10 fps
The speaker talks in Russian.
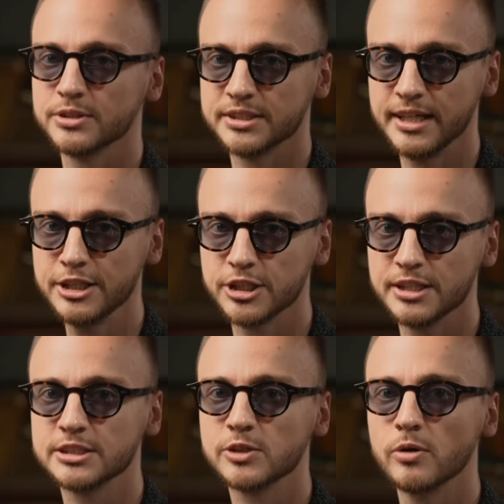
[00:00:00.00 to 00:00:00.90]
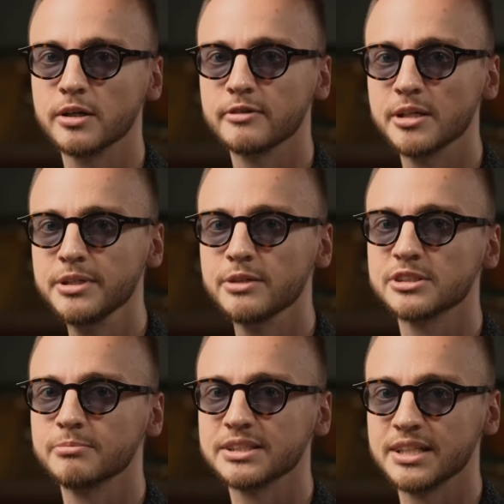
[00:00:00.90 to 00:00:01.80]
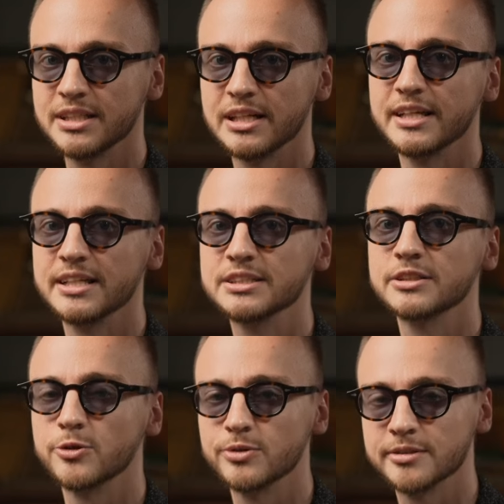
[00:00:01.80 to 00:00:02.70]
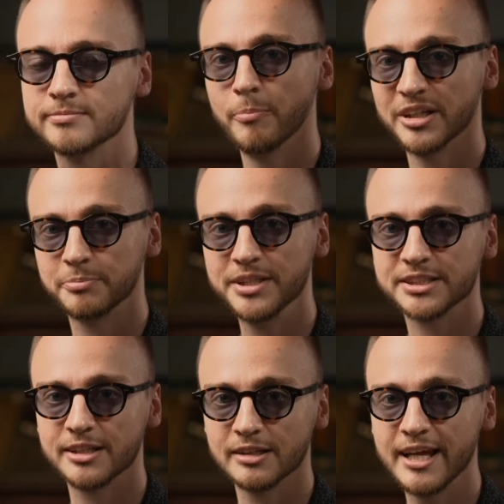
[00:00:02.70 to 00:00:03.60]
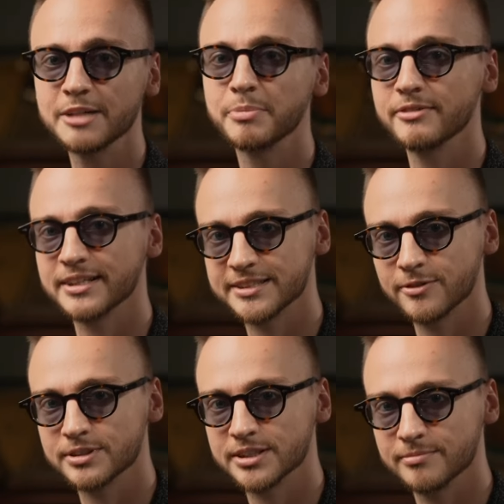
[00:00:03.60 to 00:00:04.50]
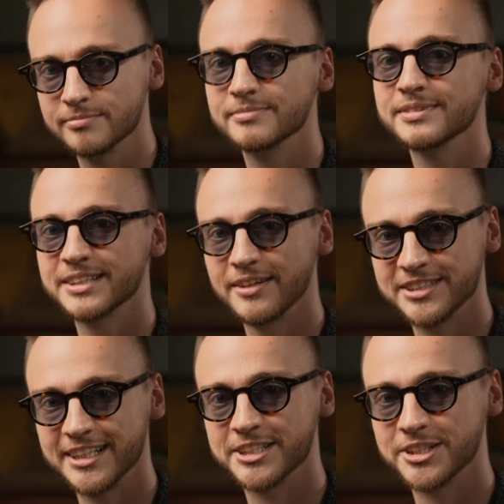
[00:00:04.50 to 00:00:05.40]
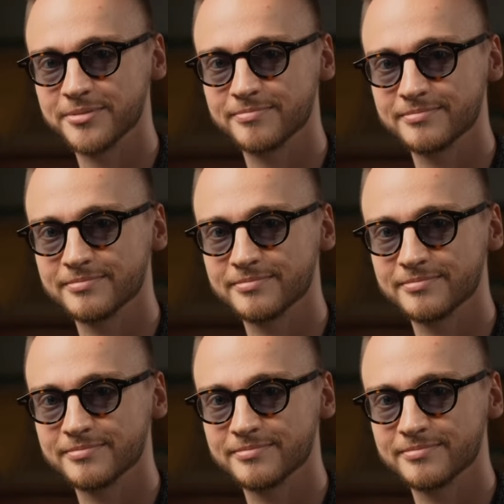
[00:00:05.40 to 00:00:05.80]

знаешь и сколько времени у тебя заняли эти трюки. Подписка и лайк приветствуются. До встречи!